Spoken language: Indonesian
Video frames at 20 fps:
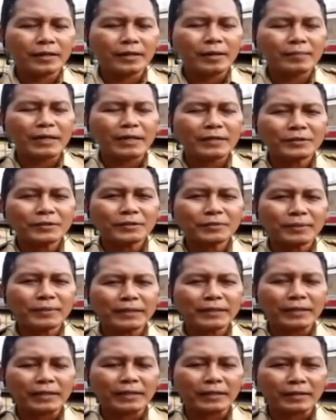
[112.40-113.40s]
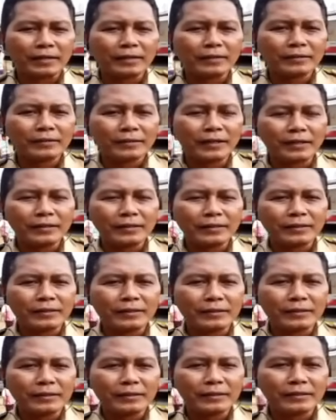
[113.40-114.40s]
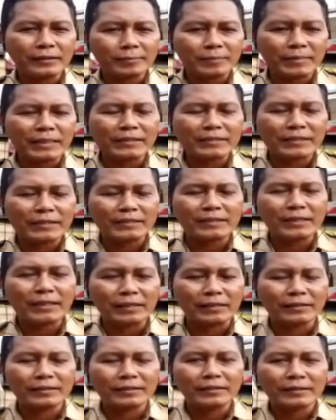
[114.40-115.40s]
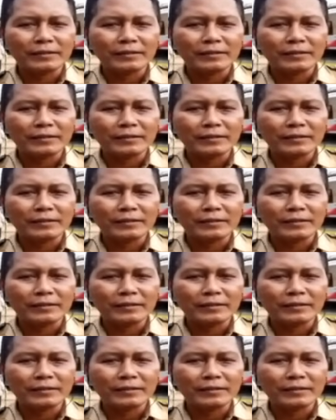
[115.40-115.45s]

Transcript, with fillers: 600 meter dari tempat kejadian.